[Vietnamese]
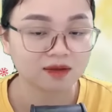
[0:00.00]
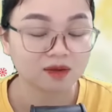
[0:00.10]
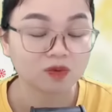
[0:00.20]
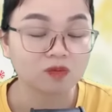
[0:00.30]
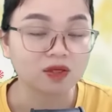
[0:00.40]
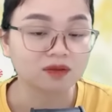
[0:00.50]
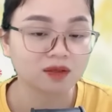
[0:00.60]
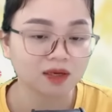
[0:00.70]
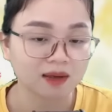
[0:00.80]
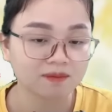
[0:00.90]
Cô bực tức
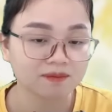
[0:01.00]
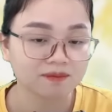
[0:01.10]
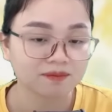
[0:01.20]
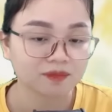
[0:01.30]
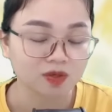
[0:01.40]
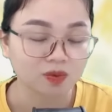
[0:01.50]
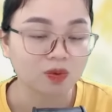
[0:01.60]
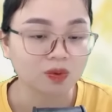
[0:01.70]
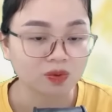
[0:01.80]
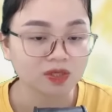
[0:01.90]
lắm Nhưng cô
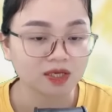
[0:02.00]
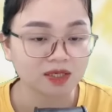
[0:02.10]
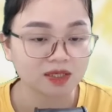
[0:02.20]
cố nhìn